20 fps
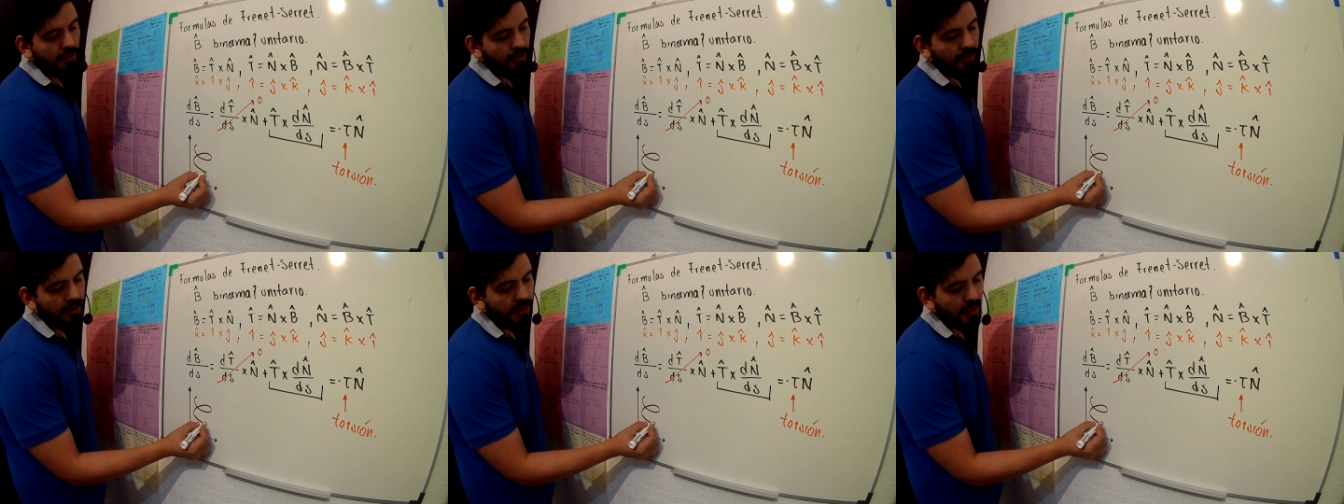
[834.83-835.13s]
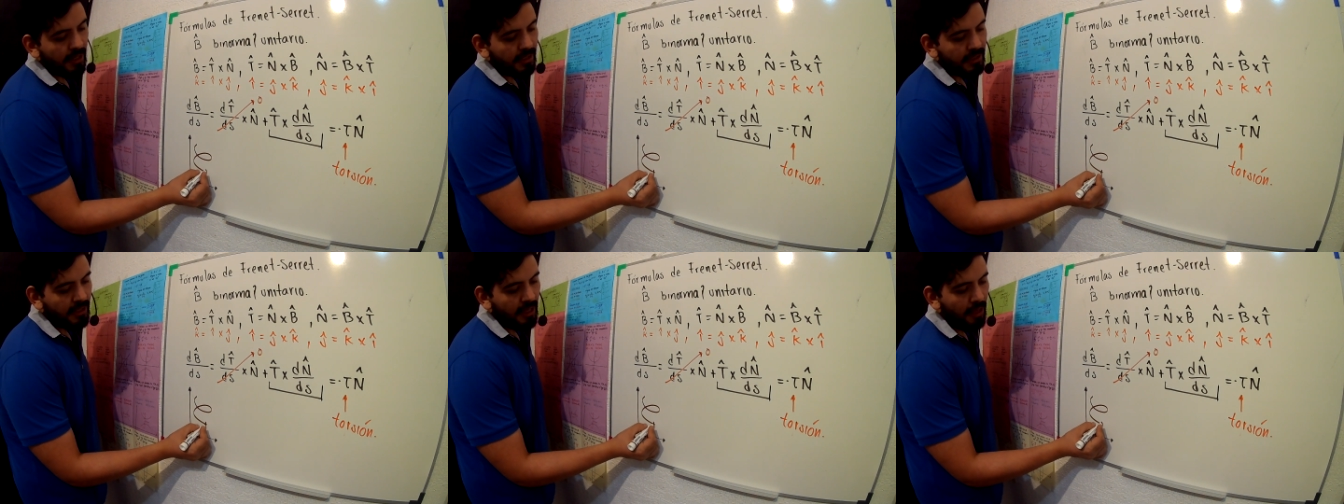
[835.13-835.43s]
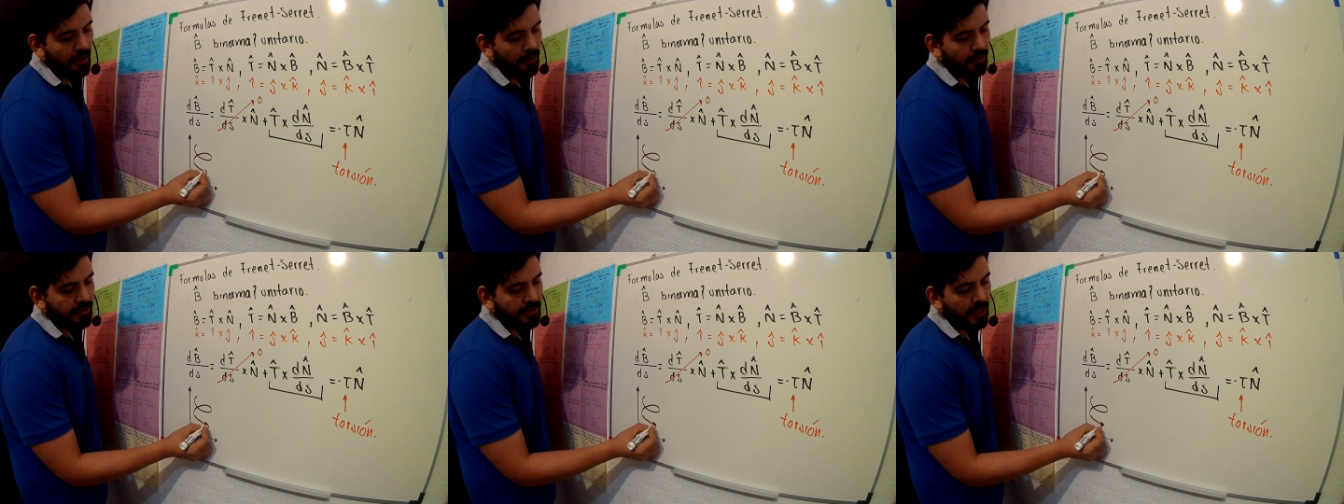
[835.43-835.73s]
de
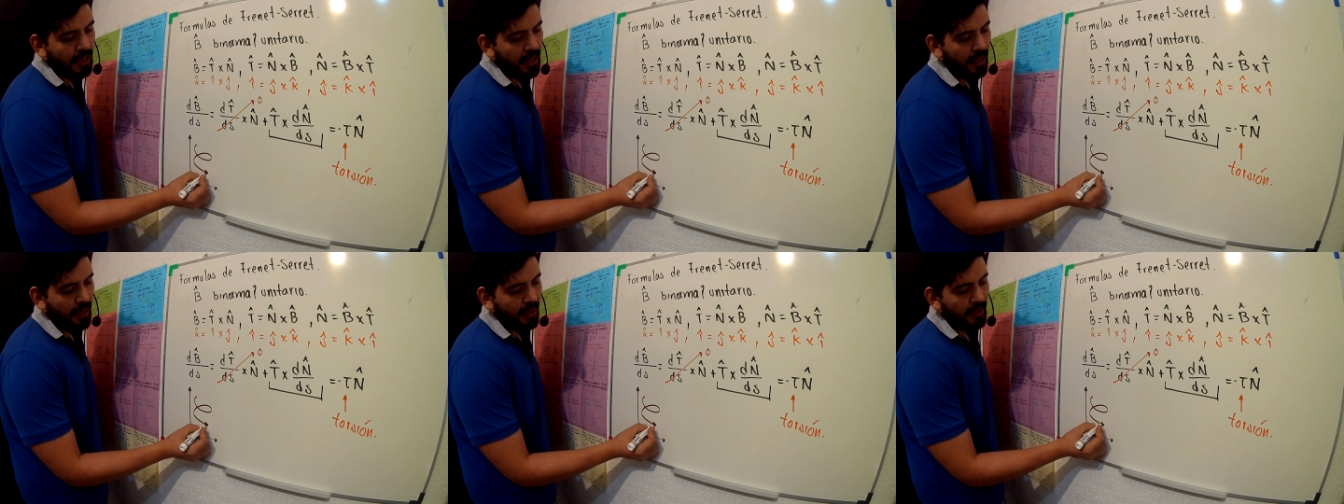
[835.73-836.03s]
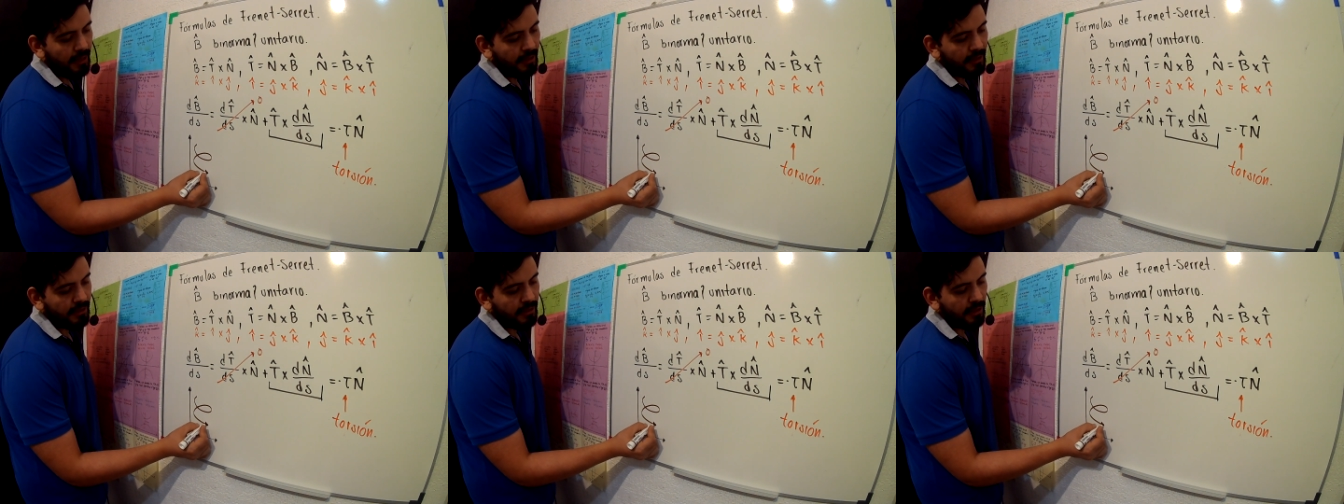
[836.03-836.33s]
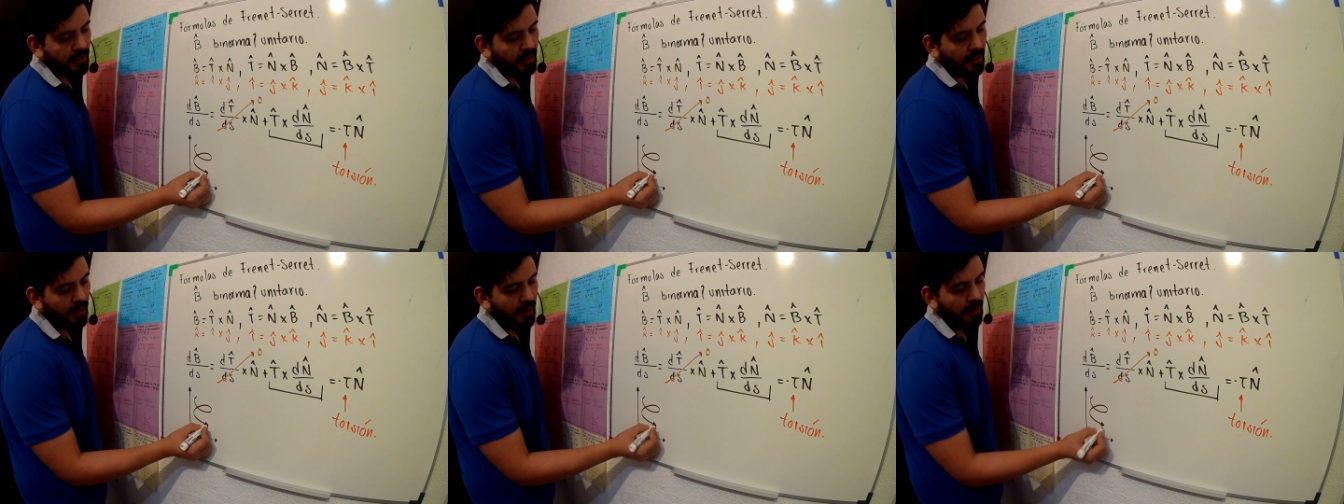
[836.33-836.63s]
trazado sea este
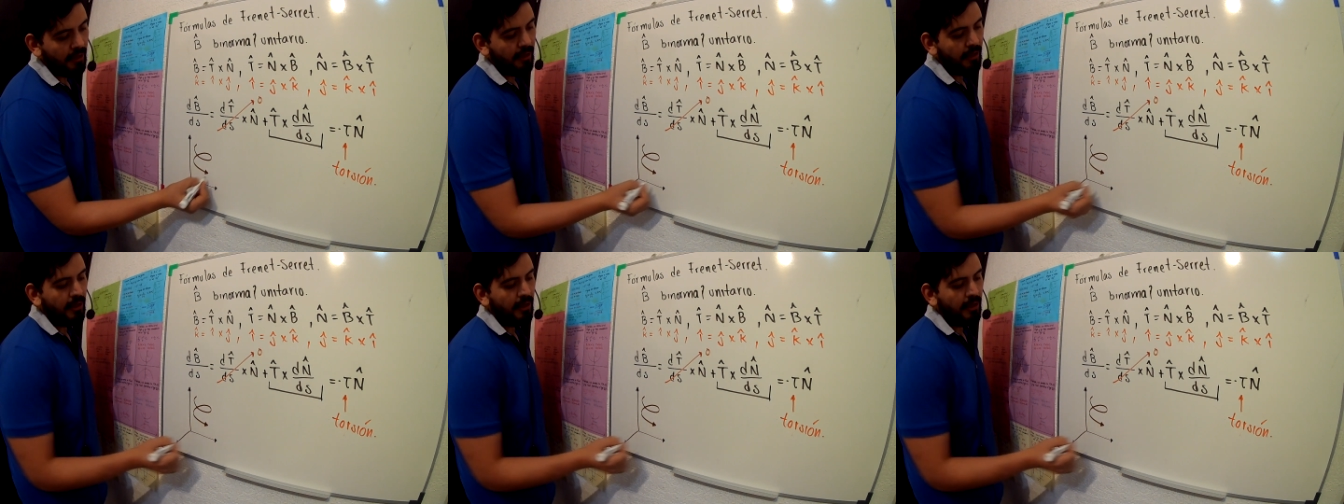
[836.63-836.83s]
de acá.